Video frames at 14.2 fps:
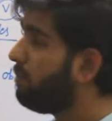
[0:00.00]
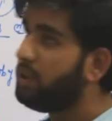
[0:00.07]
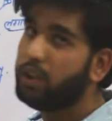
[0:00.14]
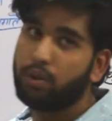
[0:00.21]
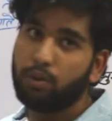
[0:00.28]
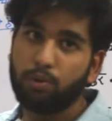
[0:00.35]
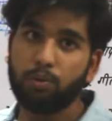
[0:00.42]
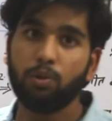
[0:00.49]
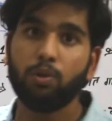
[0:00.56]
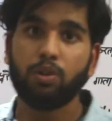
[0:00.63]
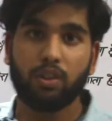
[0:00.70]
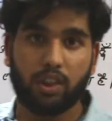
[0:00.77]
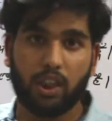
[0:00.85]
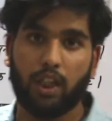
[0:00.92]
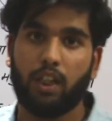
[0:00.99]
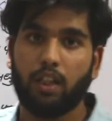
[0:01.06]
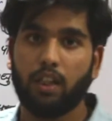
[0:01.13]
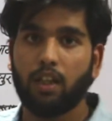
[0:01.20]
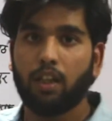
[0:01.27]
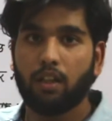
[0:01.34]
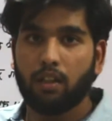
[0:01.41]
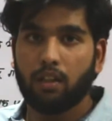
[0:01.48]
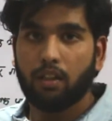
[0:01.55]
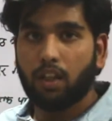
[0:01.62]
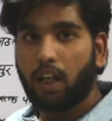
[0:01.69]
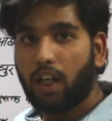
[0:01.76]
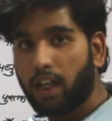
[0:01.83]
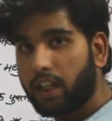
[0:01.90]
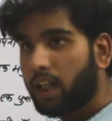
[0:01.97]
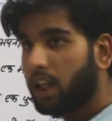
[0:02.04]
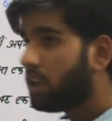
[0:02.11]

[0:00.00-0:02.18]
वी यू दे आ गया